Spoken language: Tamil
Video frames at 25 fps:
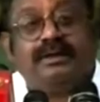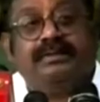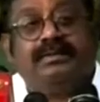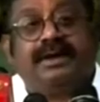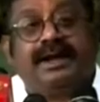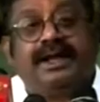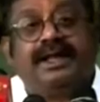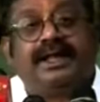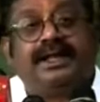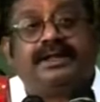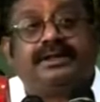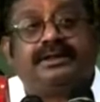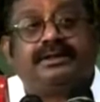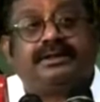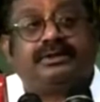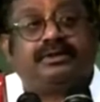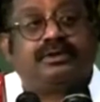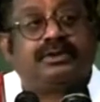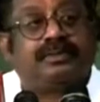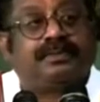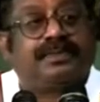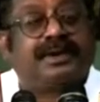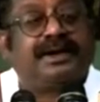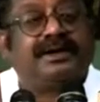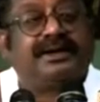மலையத்துக்கு
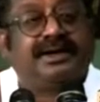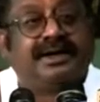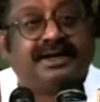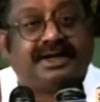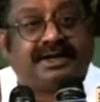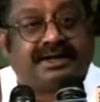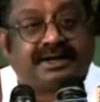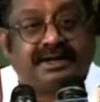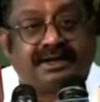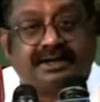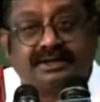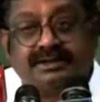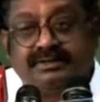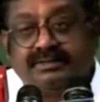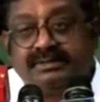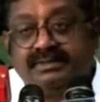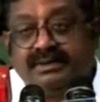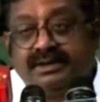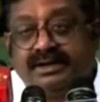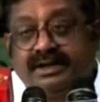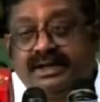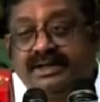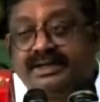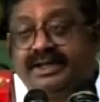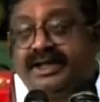ஒரு பல்கலைக்கழகம்
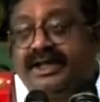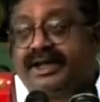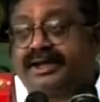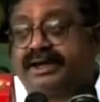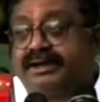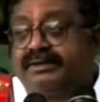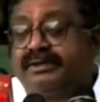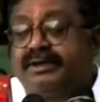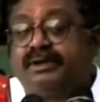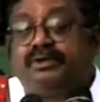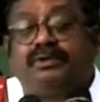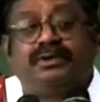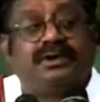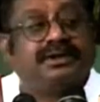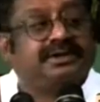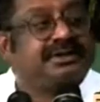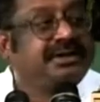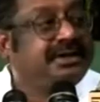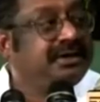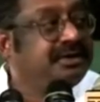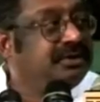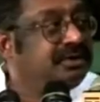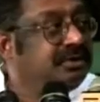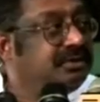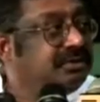அது ஏற்கனவே உங்களுக்கு
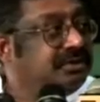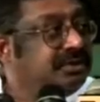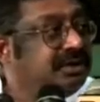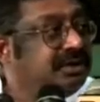தெரியும்